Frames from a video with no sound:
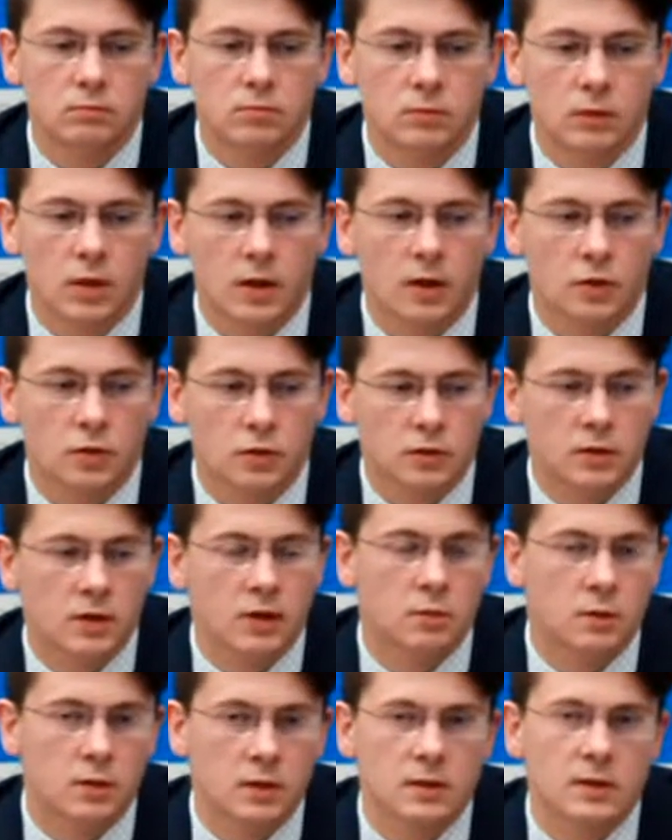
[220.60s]
Рогачевской
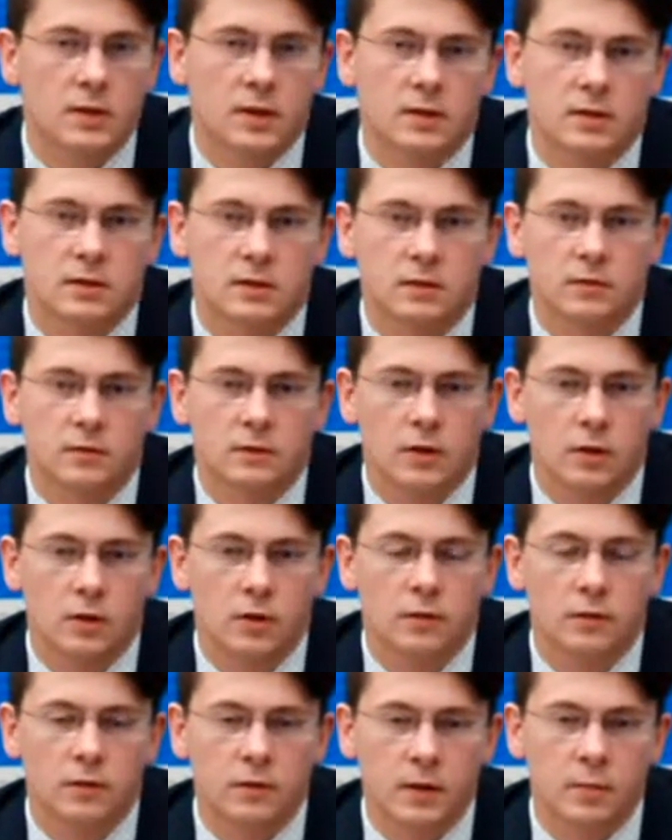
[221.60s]
администрации. В
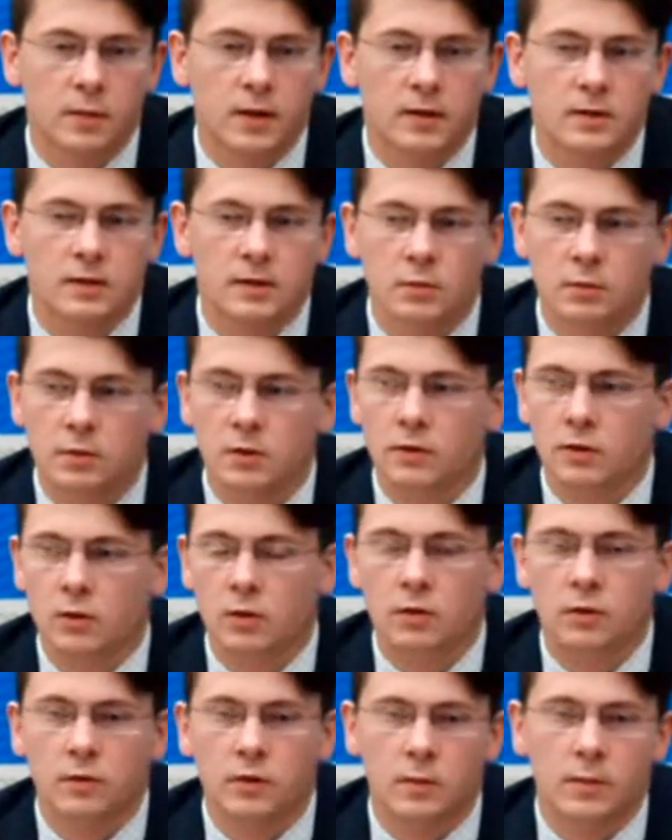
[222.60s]
таком формате, именно в
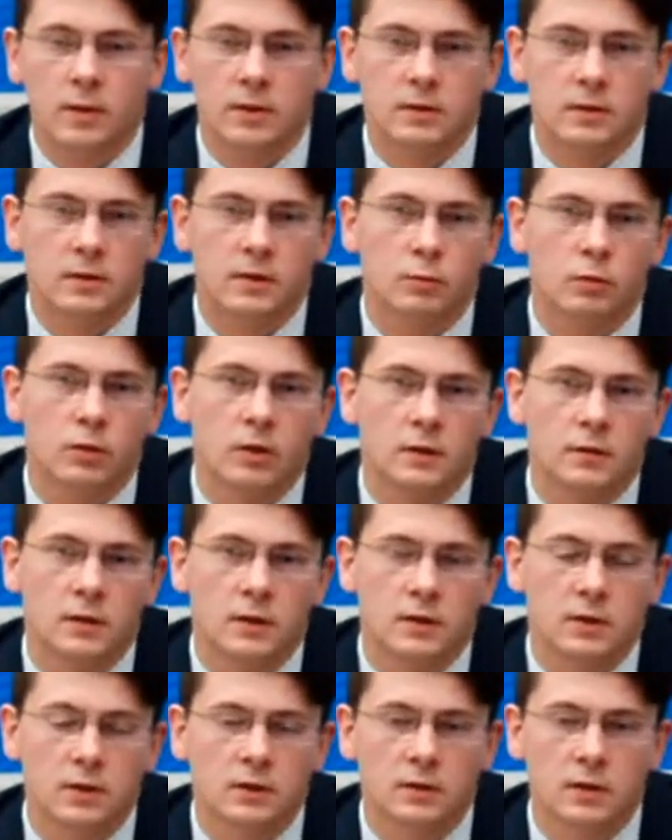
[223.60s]
таком формате наиболее
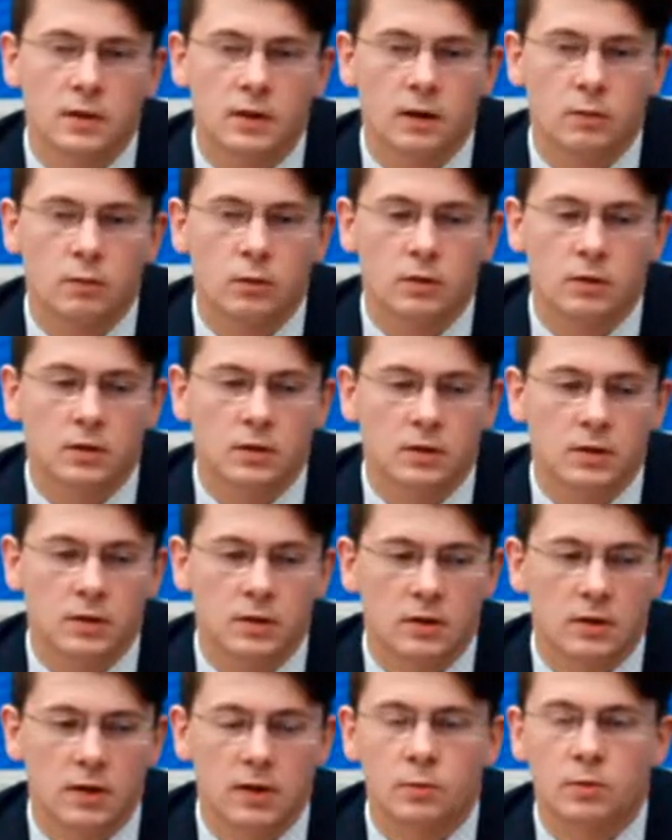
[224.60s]
эффективно и работает, и
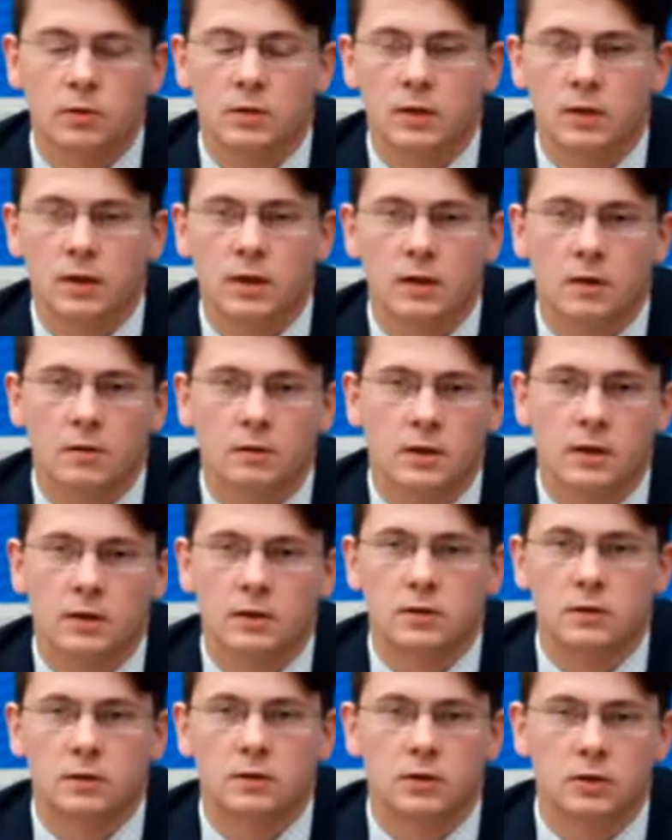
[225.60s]
не требует никаких
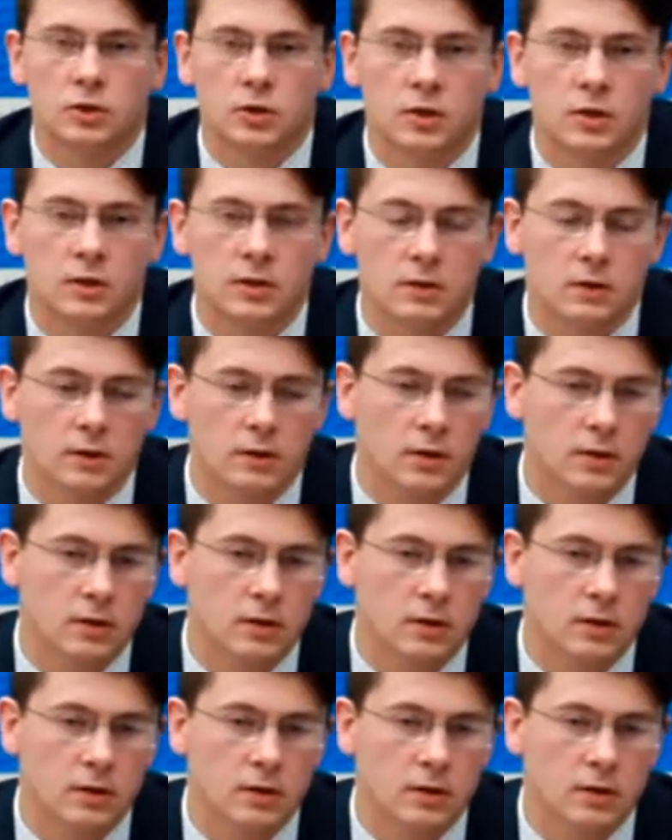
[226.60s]
финансовых вложений ни с,